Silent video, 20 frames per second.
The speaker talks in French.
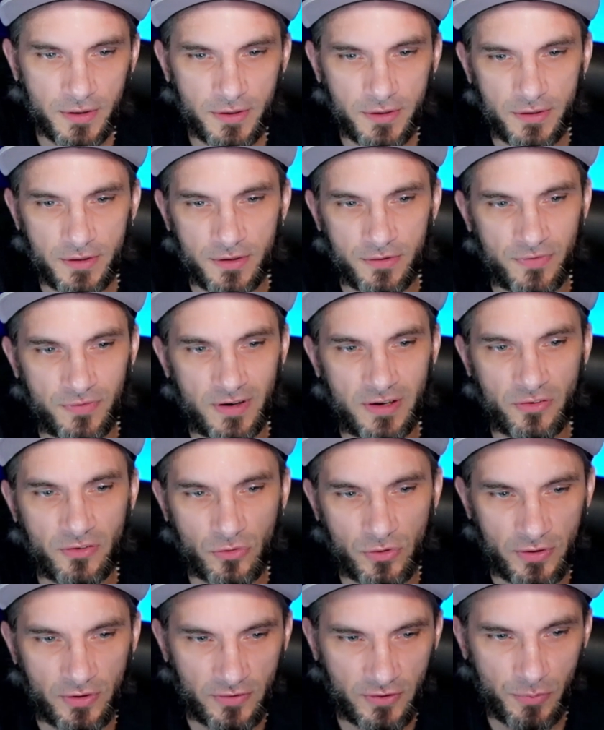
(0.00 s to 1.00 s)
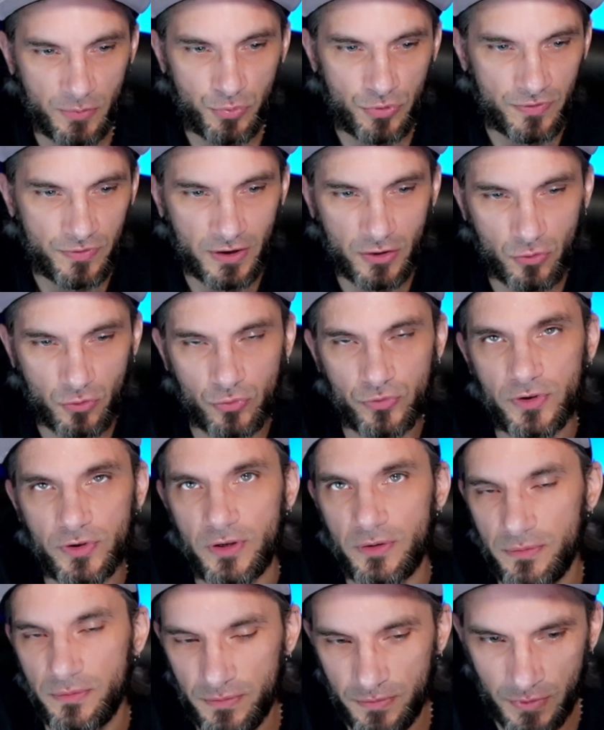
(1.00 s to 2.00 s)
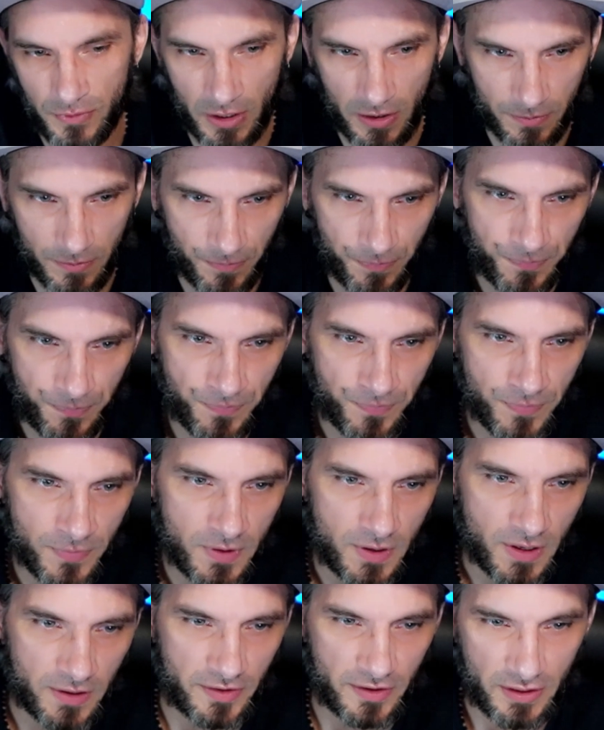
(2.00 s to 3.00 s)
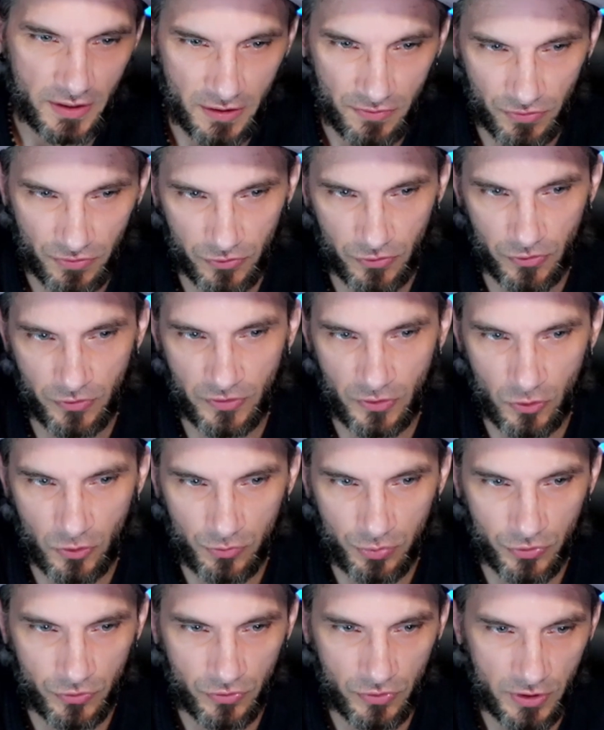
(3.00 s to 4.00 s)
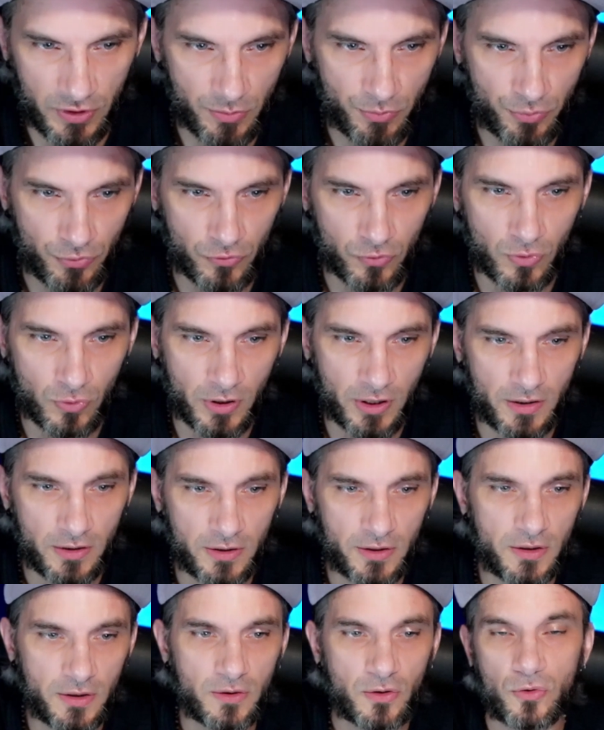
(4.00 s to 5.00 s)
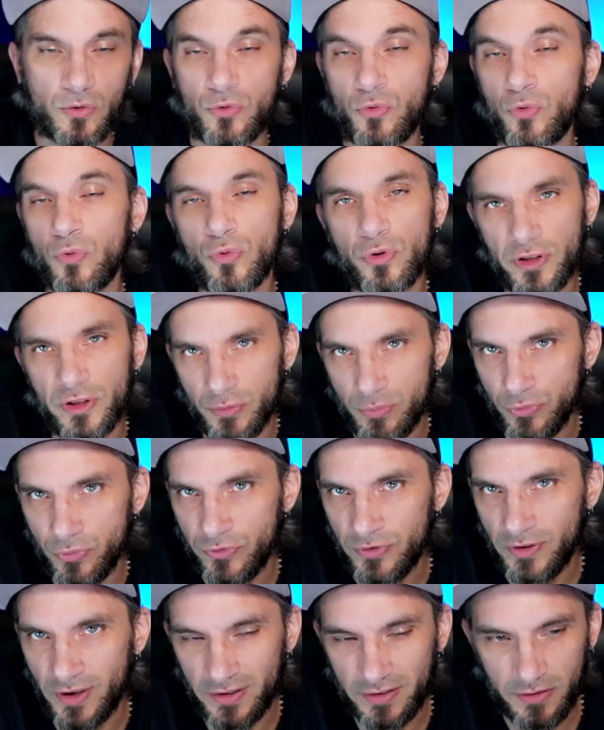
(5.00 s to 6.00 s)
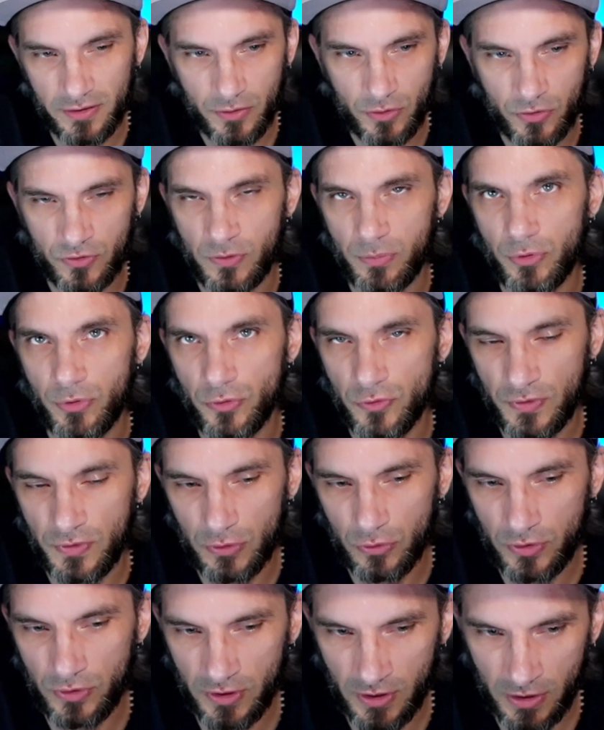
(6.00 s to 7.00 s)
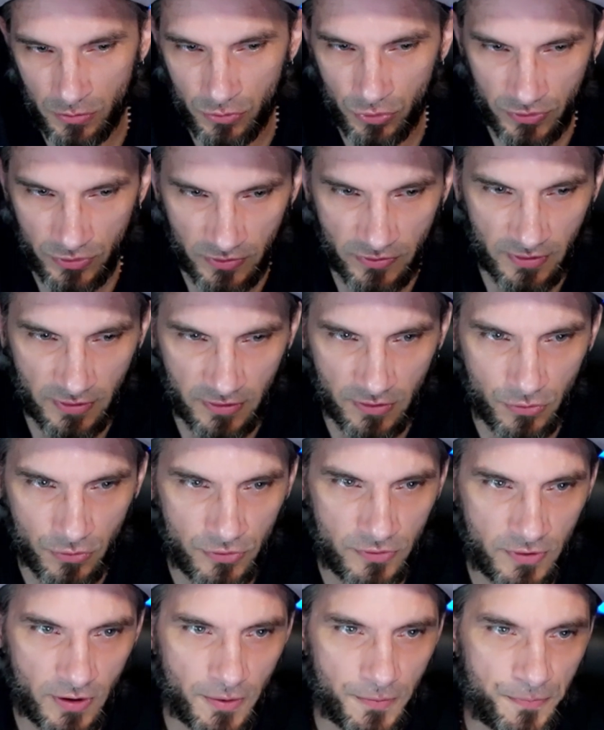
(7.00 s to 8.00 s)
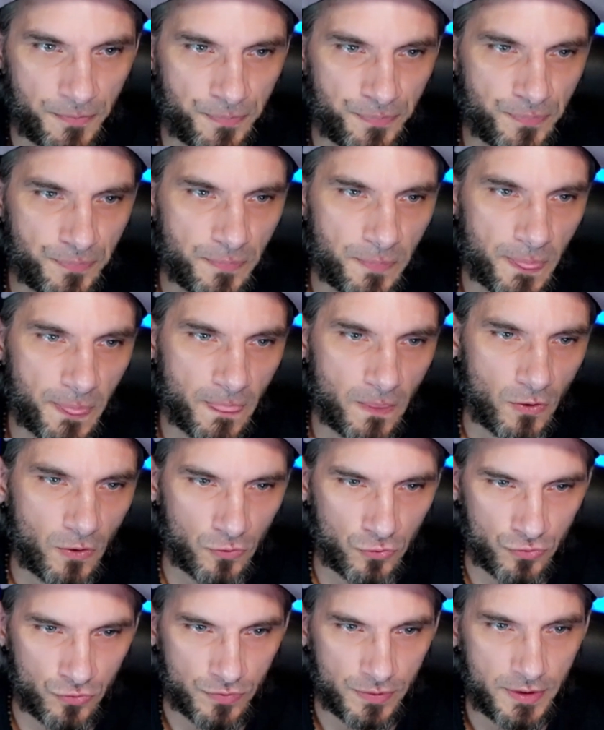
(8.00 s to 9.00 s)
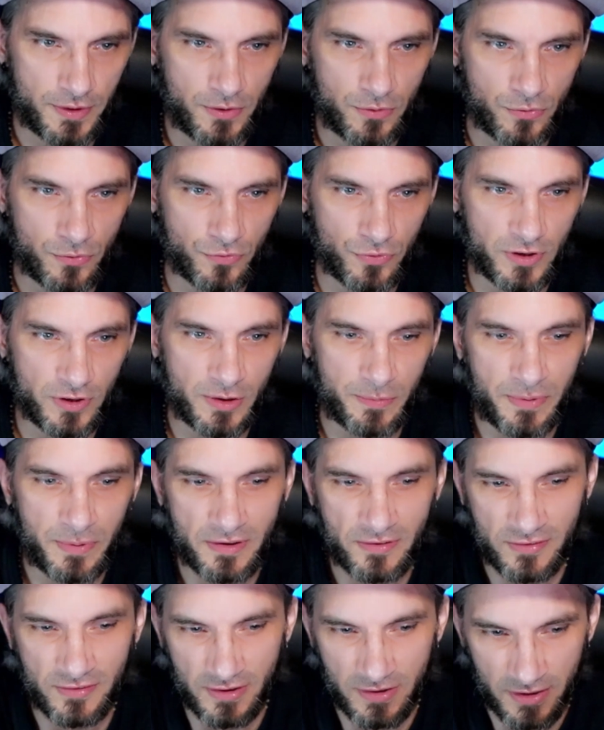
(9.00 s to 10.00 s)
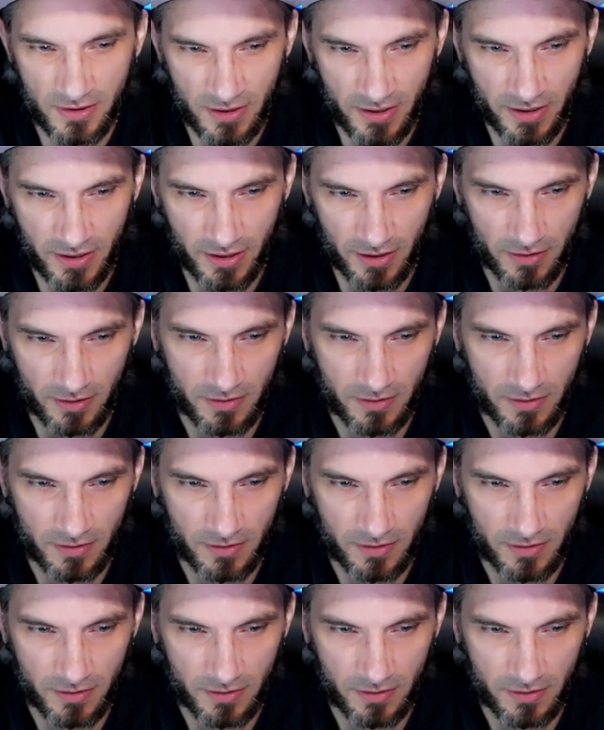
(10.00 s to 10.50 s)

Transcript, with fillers: il va les encaisser puis il va contrer. Voilà. Attaque défense 150%, 50%, qui plus 3, en gros qui plus 4 quand il prend une sphère de Kirenbo, c'est ça que ça veut dire. En tout. Une fois qu'il passe ZLR,